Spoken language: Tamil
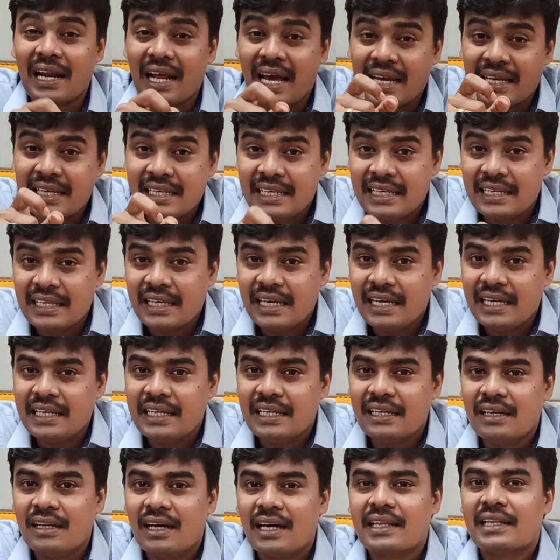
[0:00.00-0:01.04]
ரேங்கிங்கே
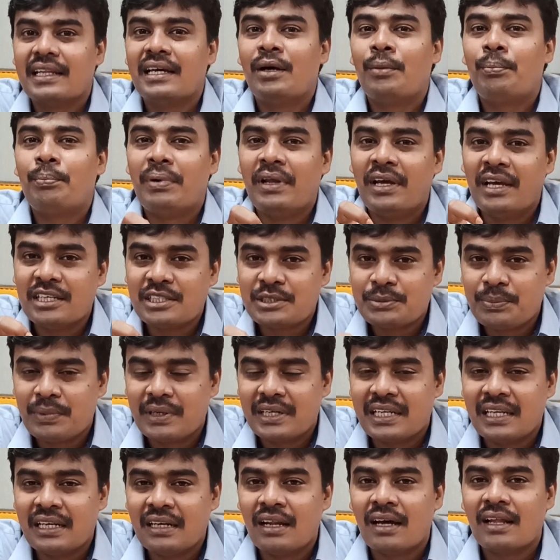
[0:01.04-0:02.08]
இல்லாத
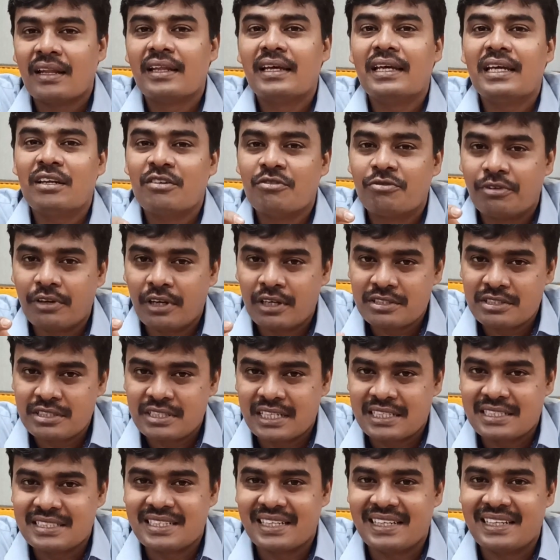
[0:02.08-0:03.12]
பிளேஸ்மெண்ட் இல்லாத
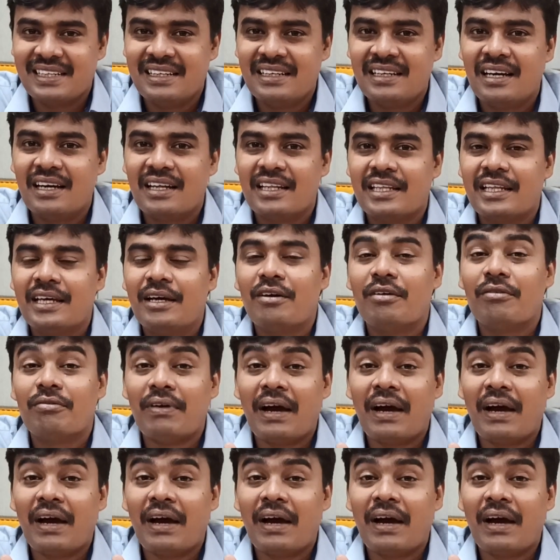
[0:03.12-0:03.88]
இன்ஃப்ராஸ்ட்ரக்சர் இல்லாத